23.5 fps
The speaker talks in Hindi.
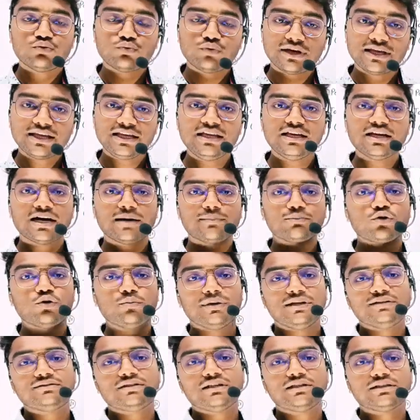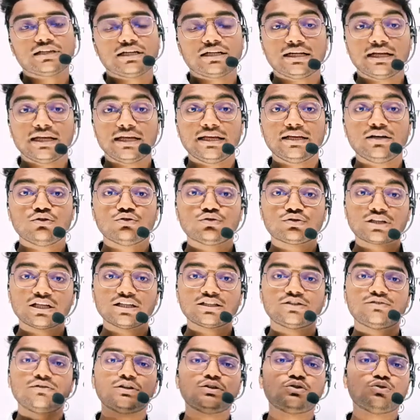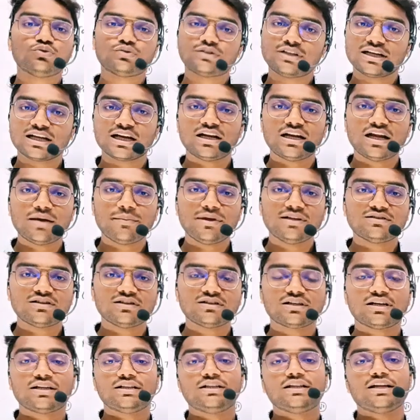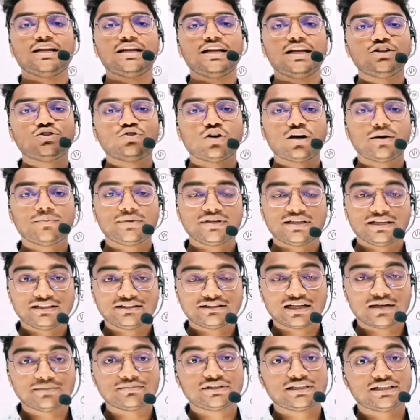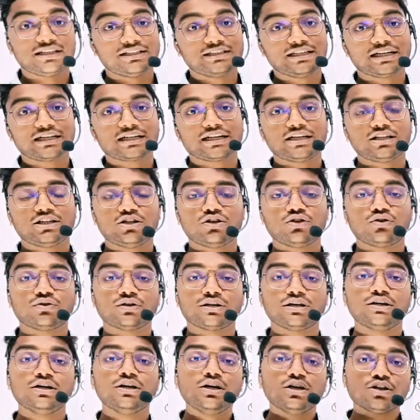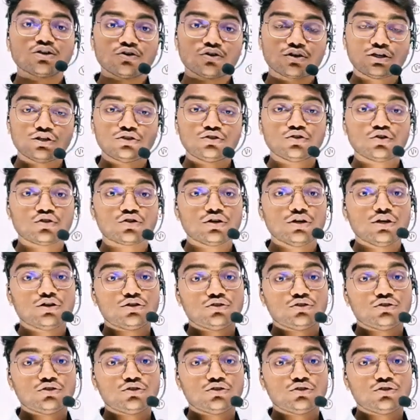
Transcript: वही आपको मेंशन करना है उसके सिवा दूसरे का ना मेंशन कर देना नहीं तो आप एग्जाम से रिजेक्ट कर दिए होगे क्योंकि जो